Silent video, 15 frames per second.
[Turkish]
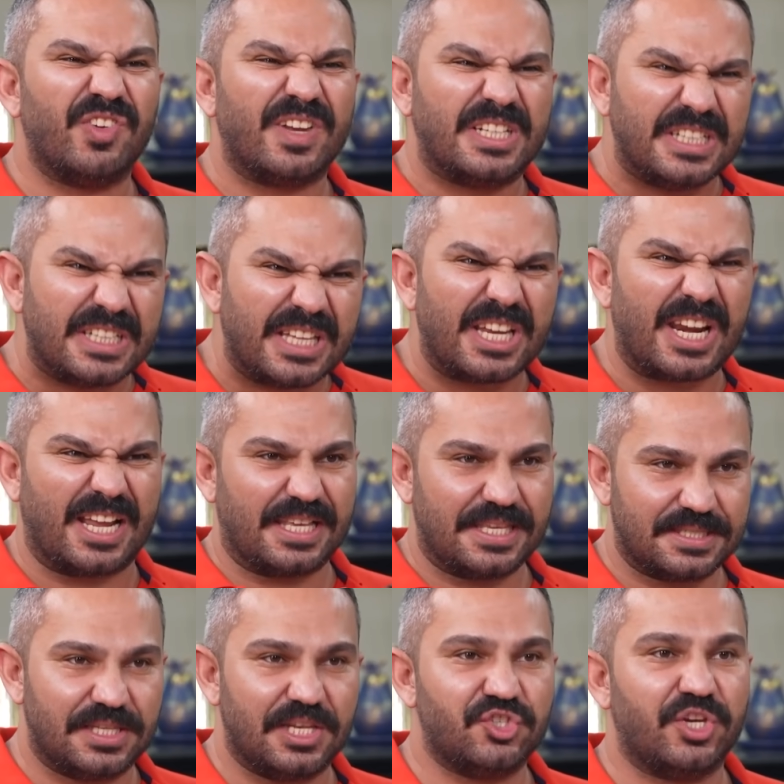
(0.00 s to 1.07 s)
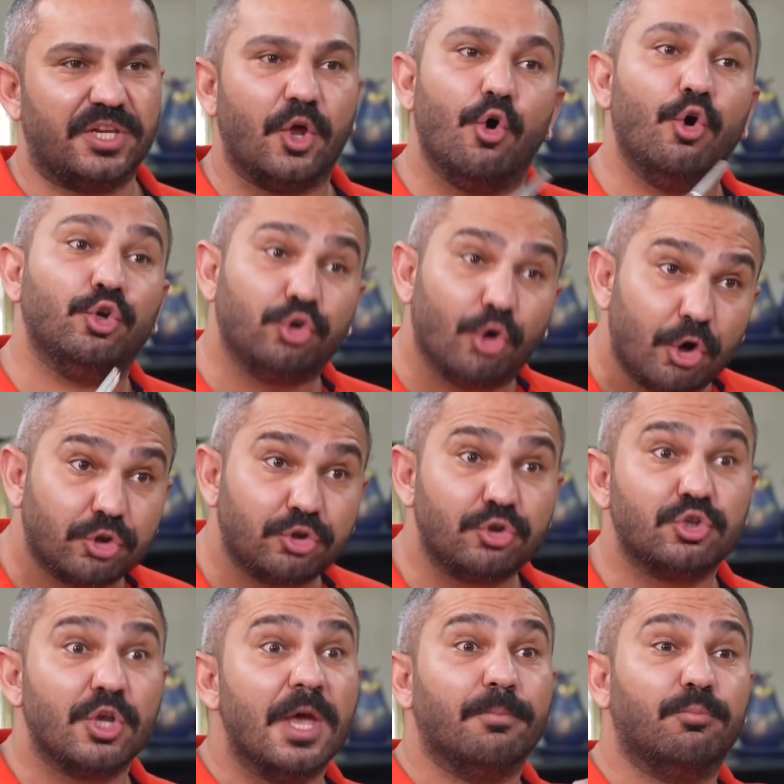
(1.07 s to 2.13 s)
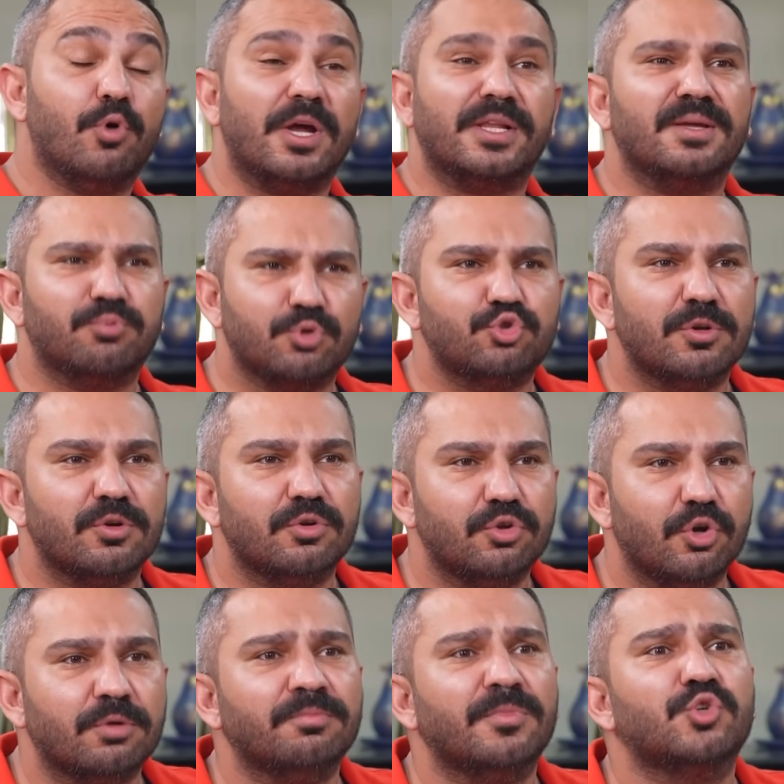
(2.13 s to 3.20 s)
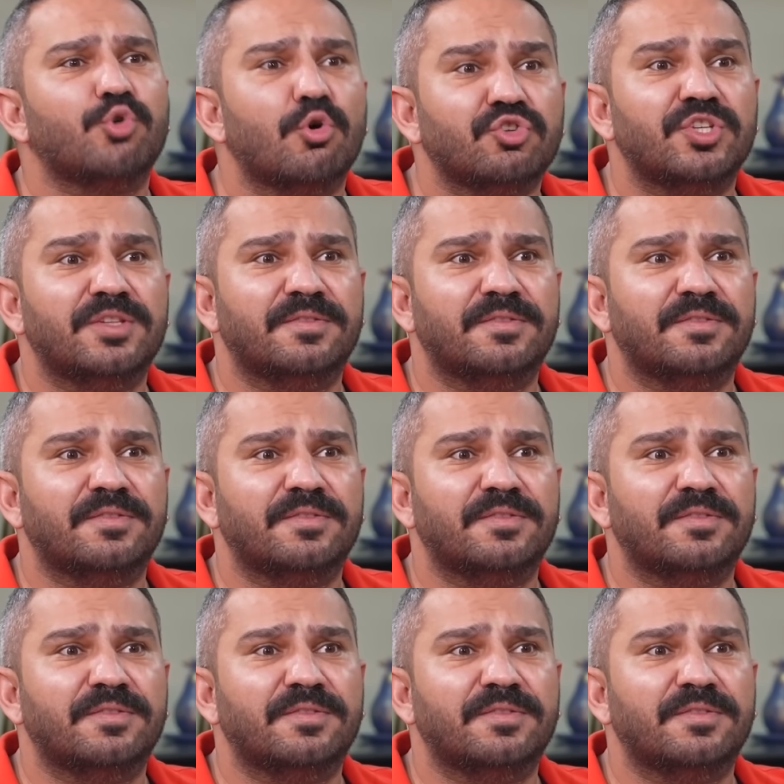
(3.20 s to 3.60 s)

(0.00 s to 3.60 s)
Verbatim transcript: ve kırılarak kesileceğini öngördünüz. Bu arada Asla. bu yorumda çok